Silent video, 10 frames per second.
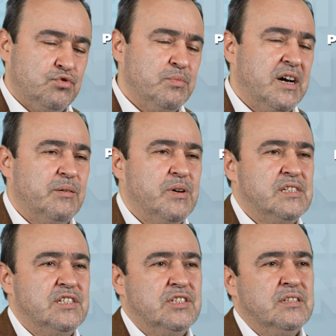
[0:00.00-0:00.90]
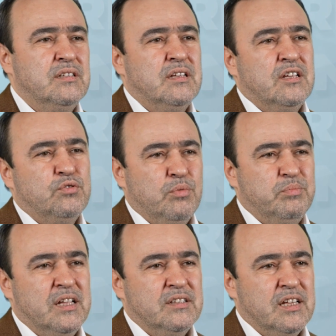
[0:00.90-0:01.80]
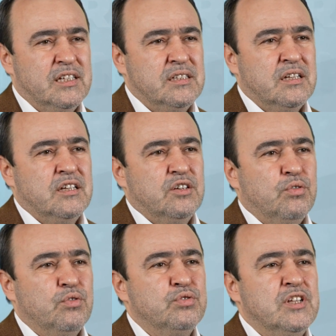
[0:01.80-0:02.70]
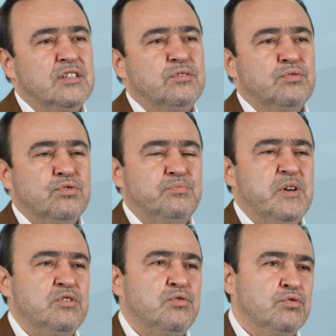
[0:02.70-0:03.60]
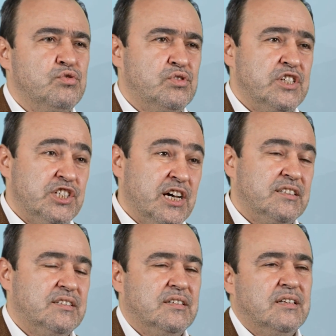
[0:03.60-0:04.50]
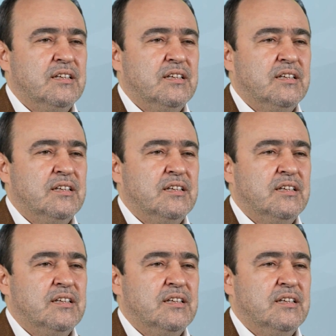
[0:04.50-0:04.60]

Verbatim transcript: cuma namazı için toplandılar. Okunan hutbenin konusu da cihat